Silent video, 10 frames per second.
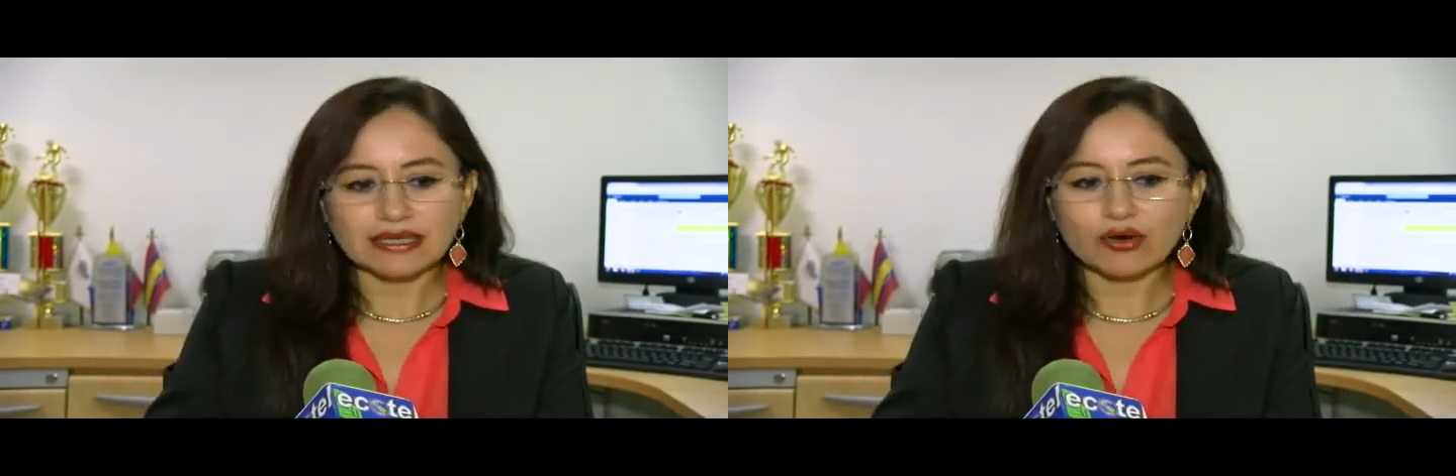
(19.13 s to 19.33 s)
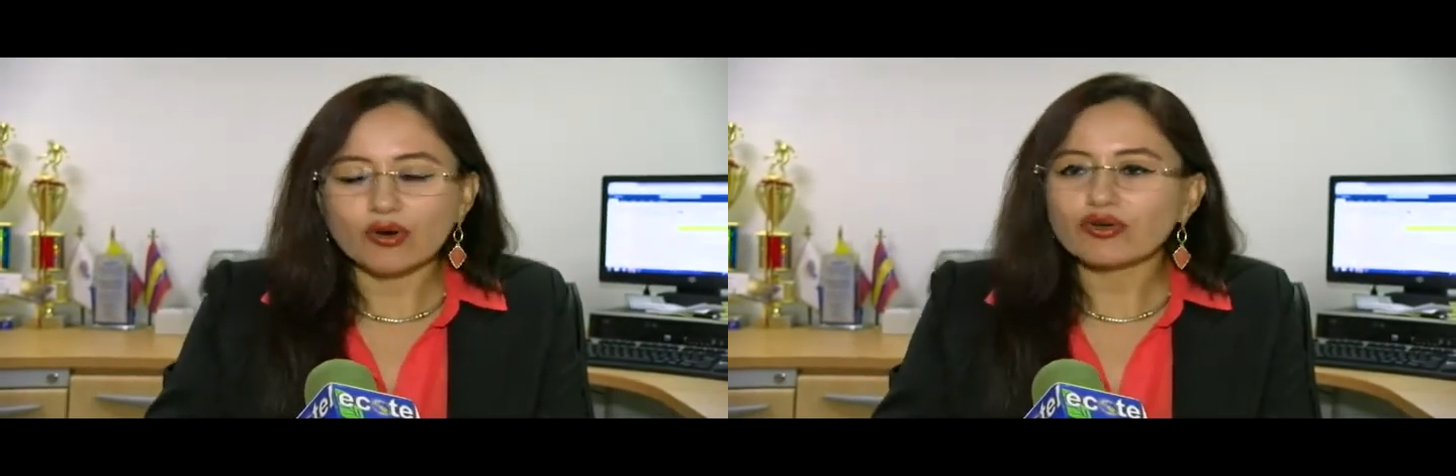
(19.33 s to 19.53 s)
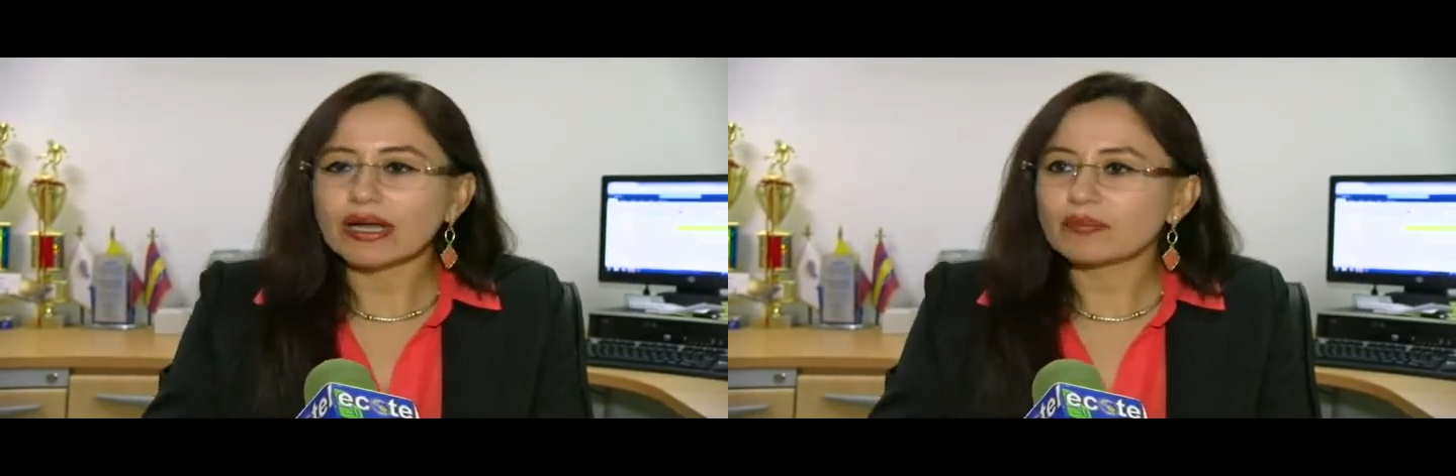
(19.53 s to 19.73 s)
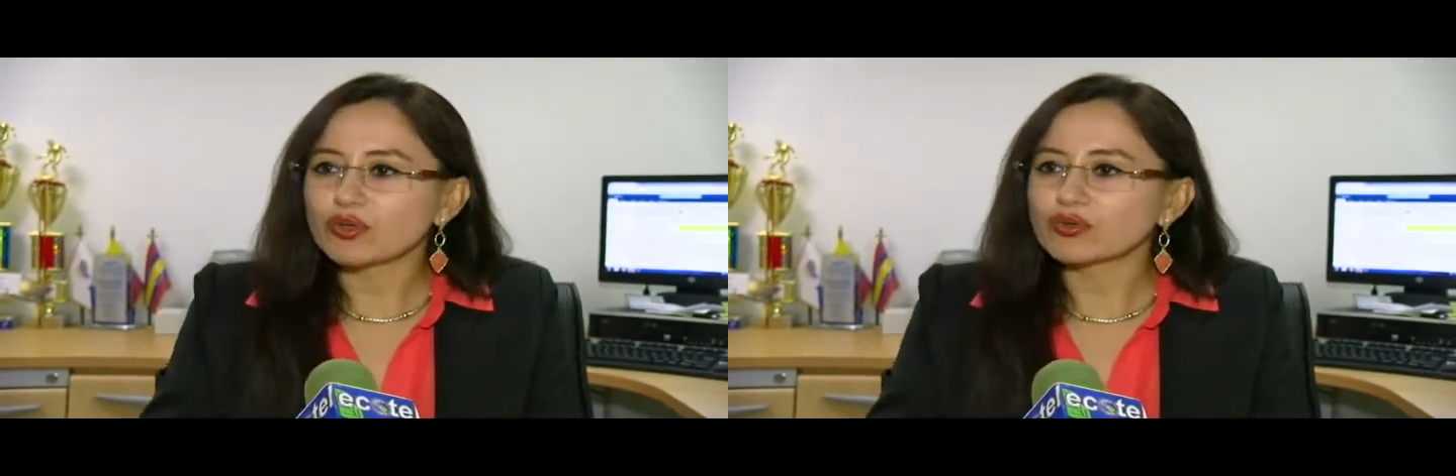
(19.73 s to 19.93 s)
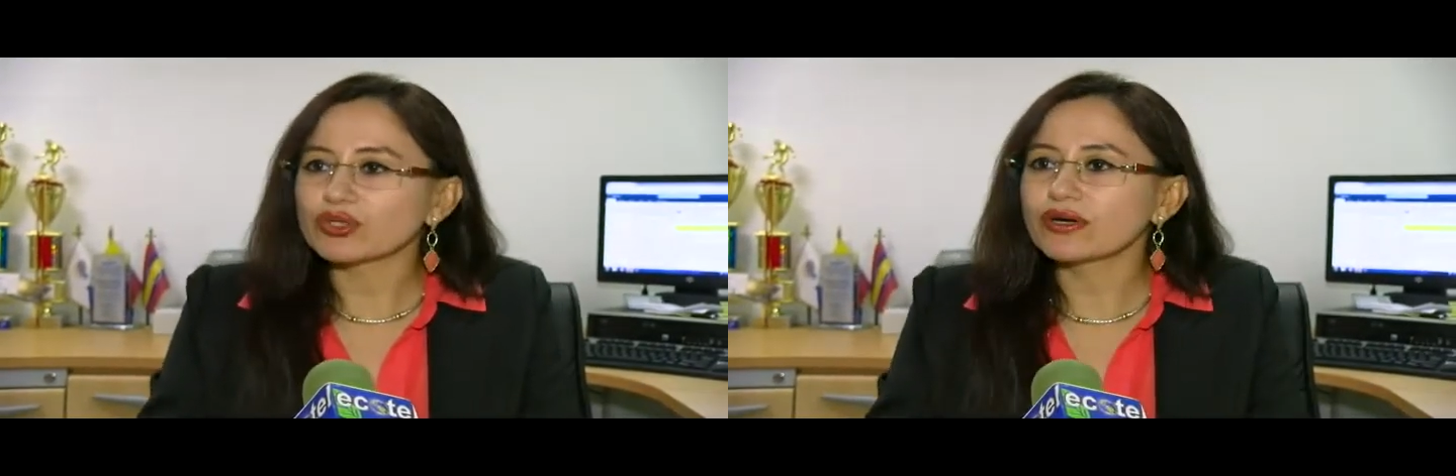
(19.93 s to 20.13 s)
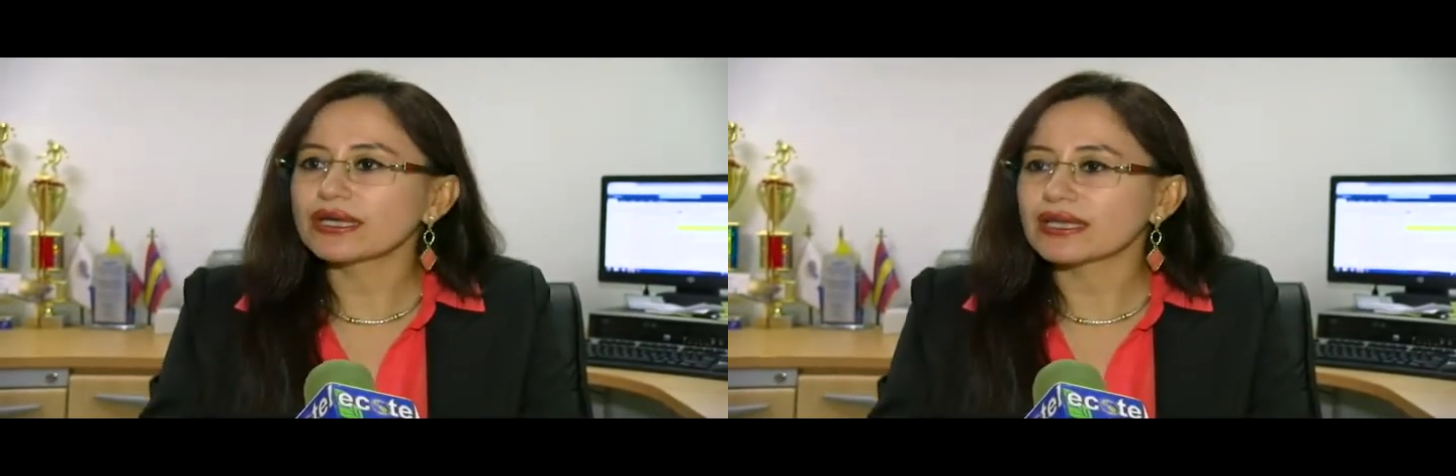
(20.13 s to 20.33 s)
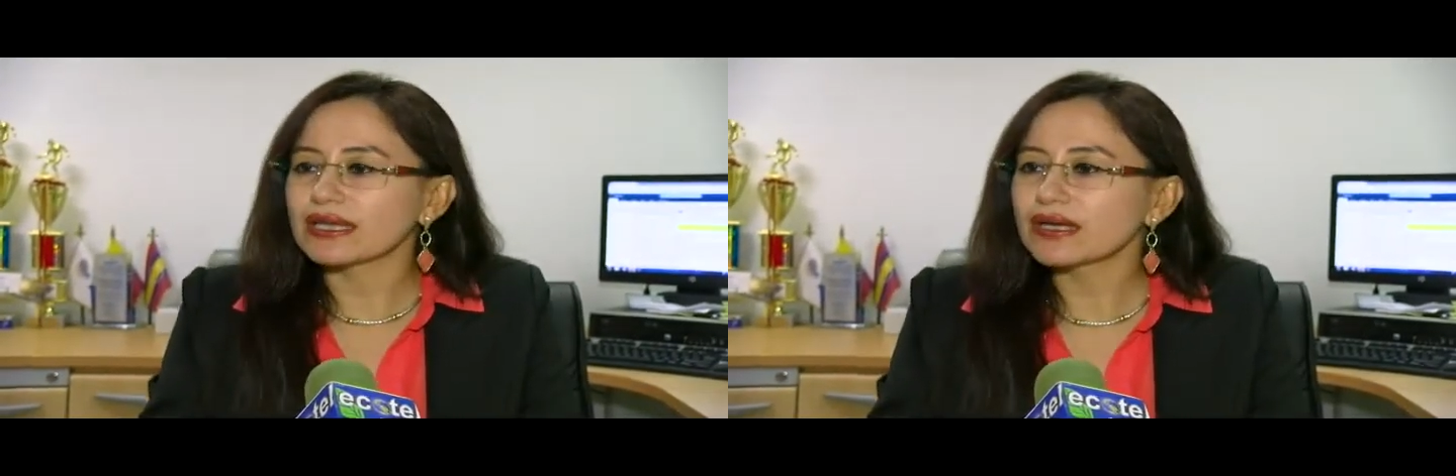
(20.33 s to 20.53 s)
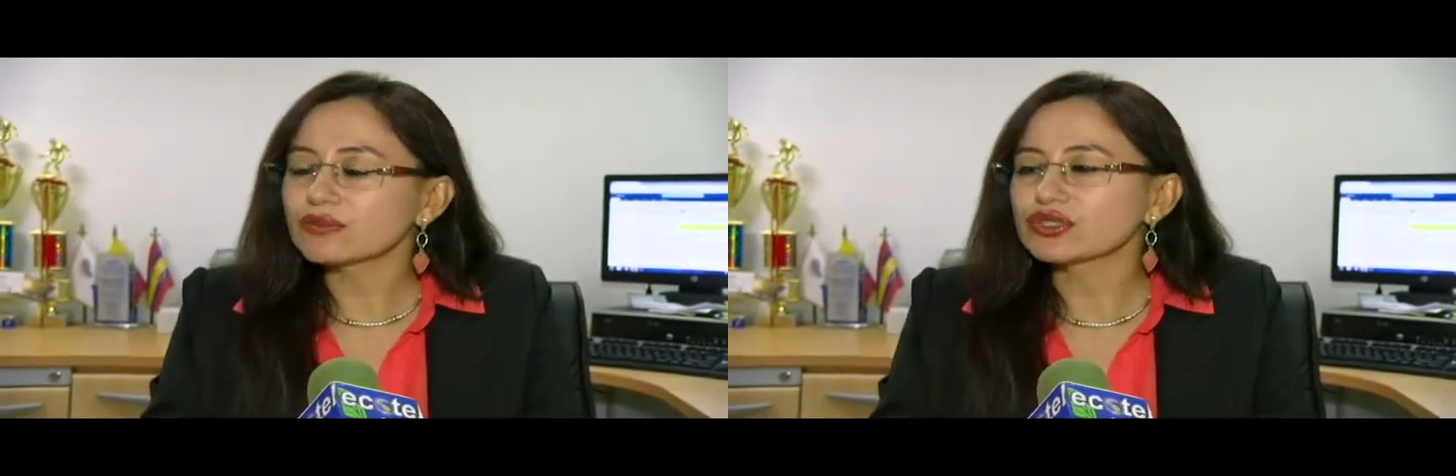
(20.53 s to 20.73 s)
de acuerdo a la producción que
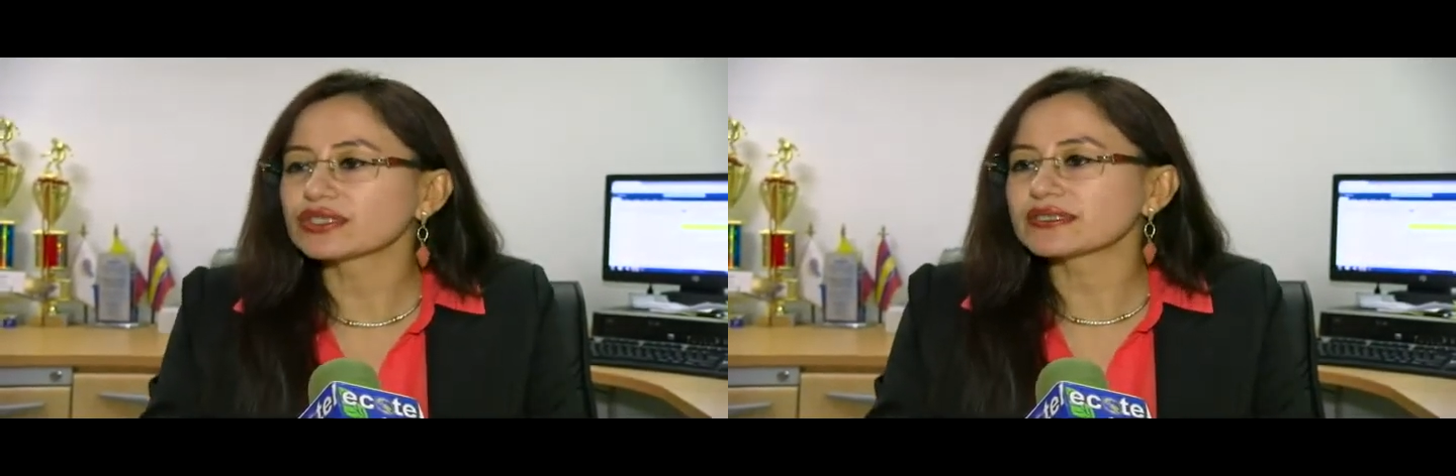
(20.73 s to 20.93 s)
tenemos,